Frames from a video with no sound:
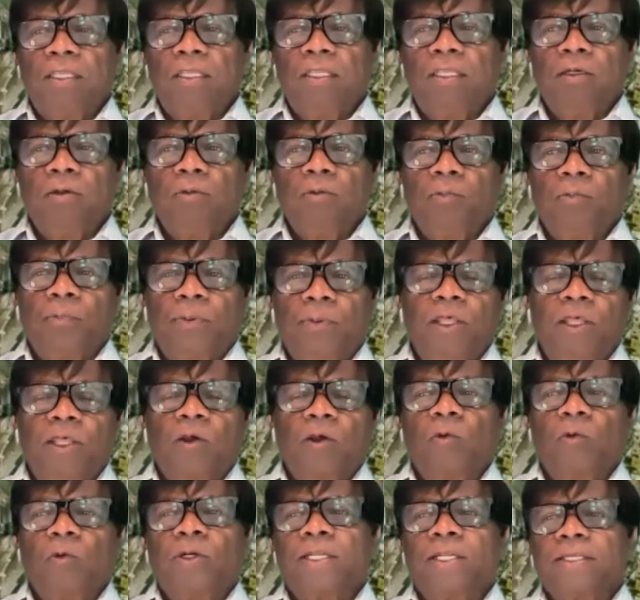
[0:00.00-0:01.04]
இது பெரிய
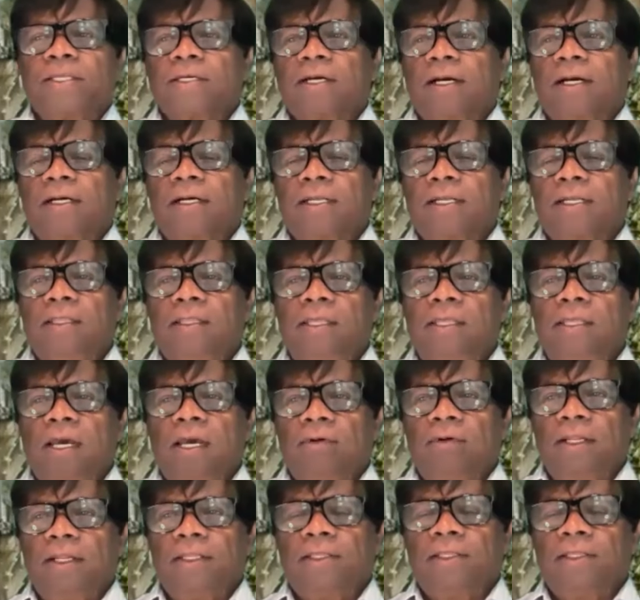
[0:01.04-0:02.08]
குற்றச்சாட்டு
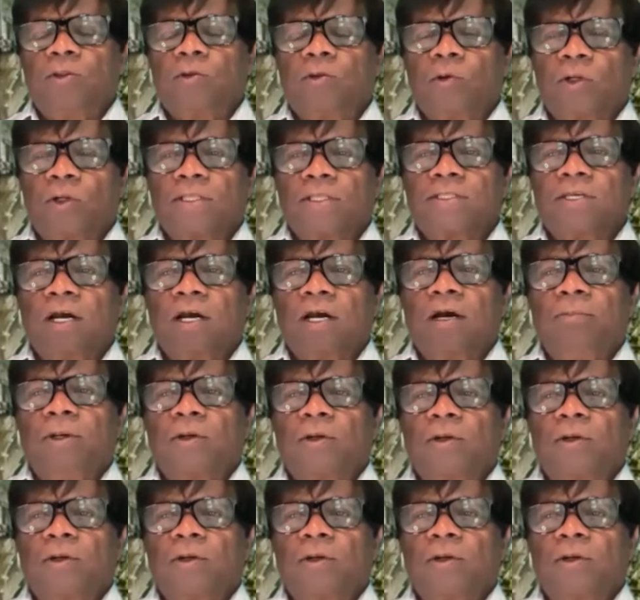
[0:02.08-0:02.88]
இந்தியாவிலிருந்து தொடர்ச்சியாக